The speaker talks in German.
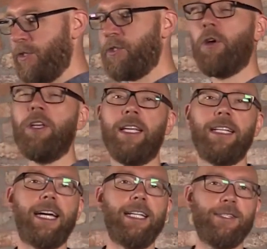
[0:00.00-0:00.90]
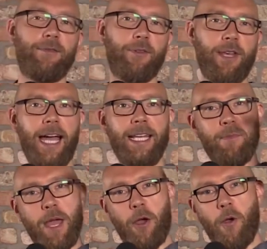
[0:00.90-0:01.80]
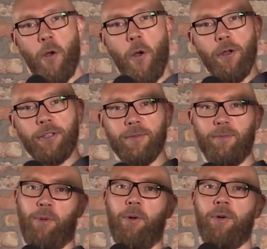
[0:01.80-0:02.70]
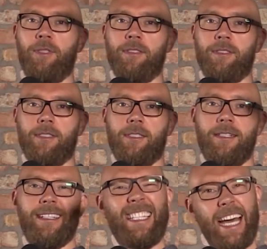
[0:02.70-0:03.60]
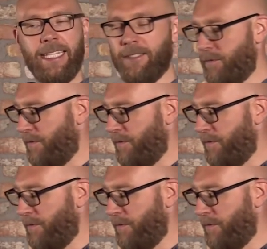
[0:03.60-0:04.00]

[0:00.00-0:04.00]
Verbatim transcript: sondern kannst von einem erhöhten Punkt deinen